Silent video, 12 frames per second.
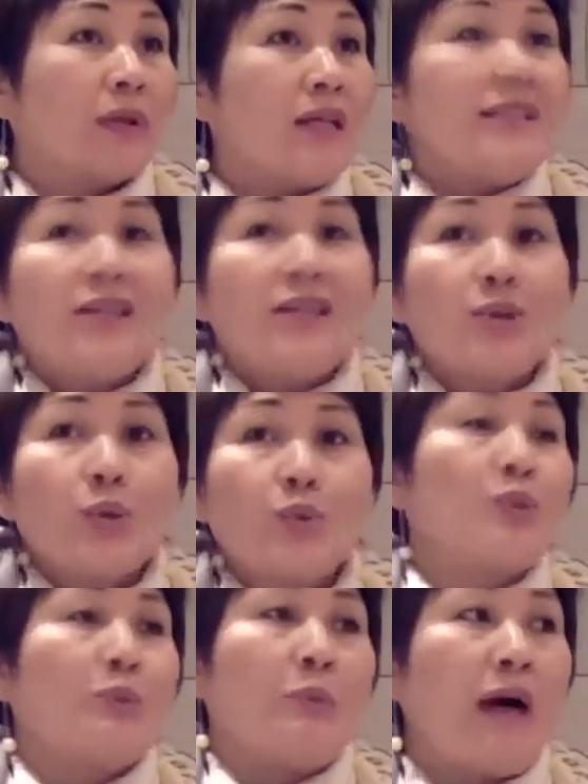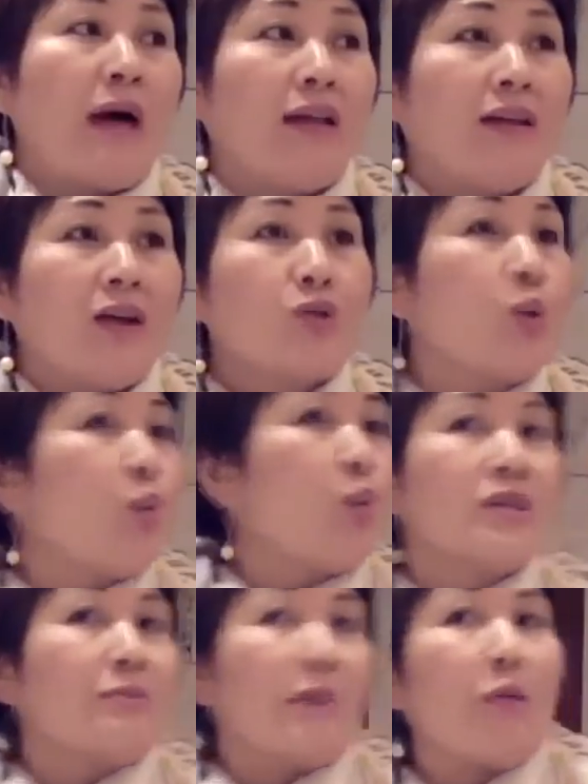基因受损怎么办？中国
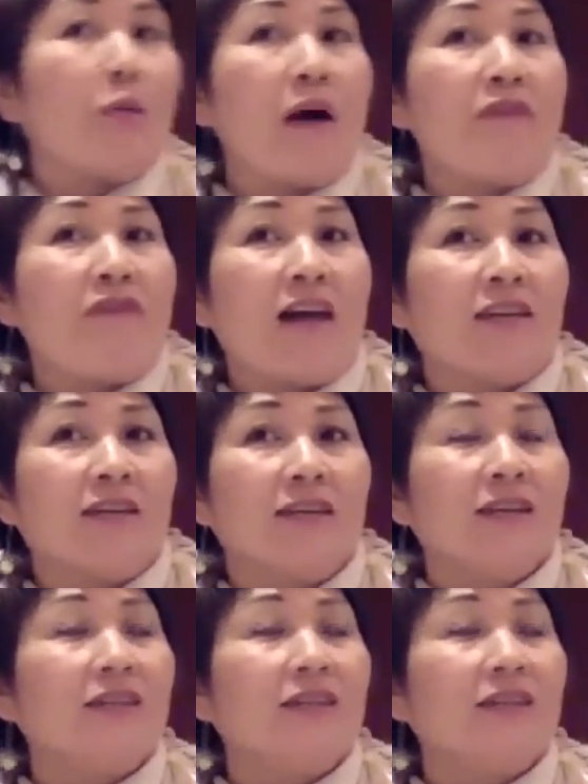是没有办法的。